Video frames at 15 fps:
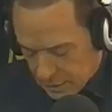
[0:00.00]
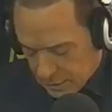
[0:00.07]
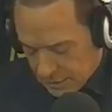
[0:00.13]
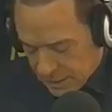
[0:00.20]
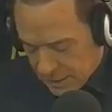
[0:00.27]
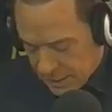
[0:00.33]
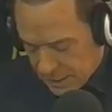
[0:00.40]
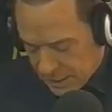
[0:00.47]
non
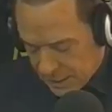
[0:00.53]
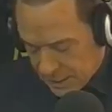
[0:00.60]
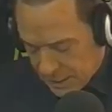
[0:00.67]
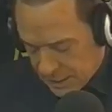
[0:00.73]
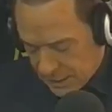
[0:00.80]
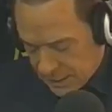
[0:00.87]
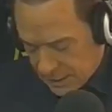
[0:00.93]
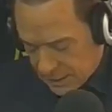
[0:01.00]

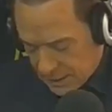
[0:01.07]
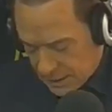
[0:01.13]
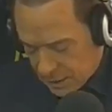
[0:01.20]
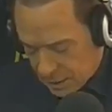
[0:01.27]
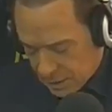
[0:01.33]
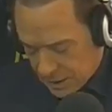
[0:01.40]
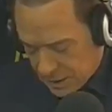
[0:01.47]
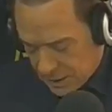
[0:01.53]
viene,
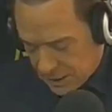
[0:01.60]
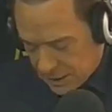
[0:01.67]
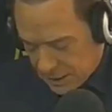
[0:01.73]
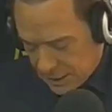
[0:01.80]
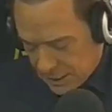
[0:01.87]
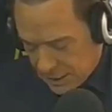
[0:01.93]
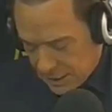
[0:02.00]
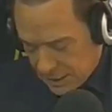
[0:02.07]
come dire,